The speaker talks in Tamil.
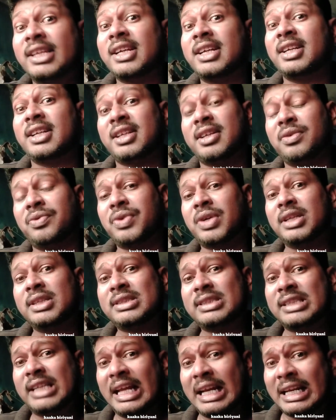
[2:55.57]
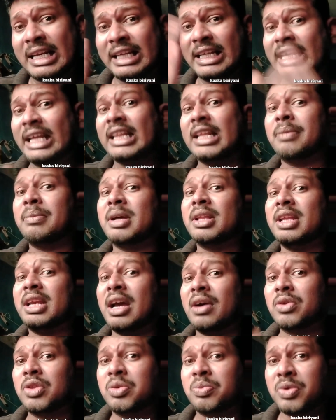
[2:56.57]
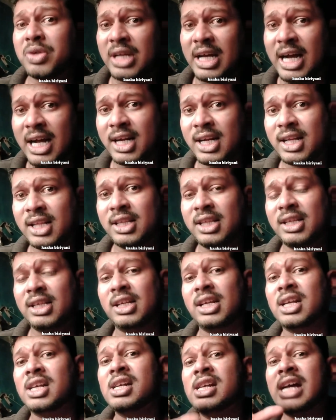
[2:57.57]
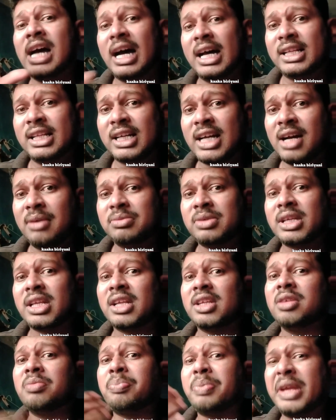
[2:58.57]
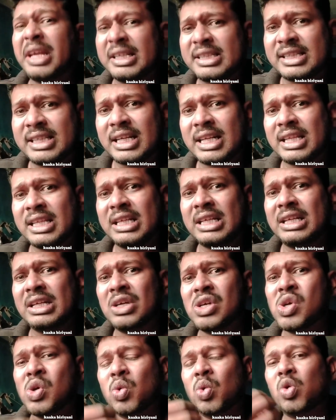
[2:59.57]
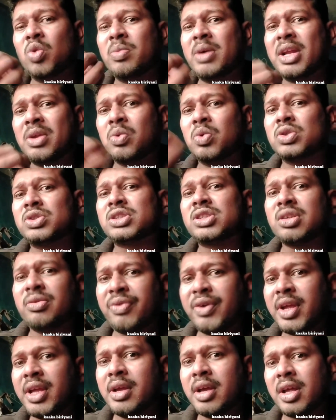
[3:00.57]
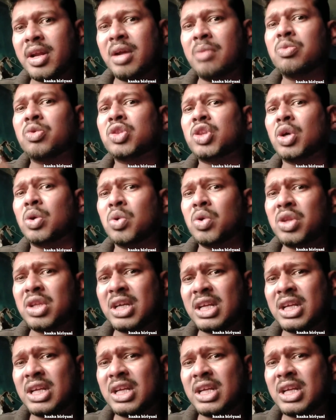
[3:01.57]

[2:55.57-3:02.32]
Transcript: அலைஞ்சிக்கிட்டு இருக்குது ஃப்ரெண்ட்ஸ் நிறைய இந்த மாதிரி அவுத்து போட்டு ஆடுறது அதை காமிக்கிறது பேசுறது ஒரு மாதிரி ஒஸ்ட்டு ஃபிகியரை முத்தம்